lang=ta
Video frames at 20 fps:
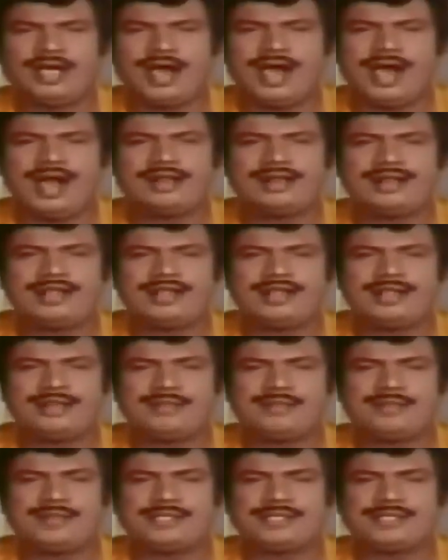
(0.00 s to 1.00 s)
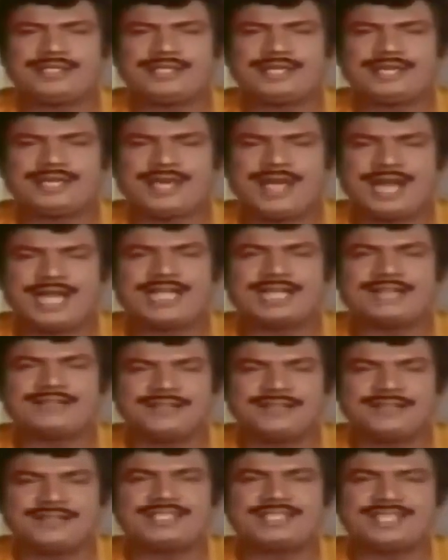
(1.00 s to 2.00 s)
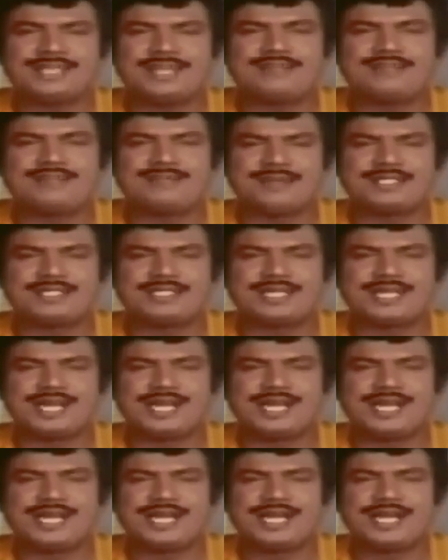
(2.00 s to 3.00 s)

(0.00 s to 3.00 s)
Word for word: யாரு எதை பேசுறதுன்னே நாட்டுல விவசாயம் இல்லாம போச்சுடா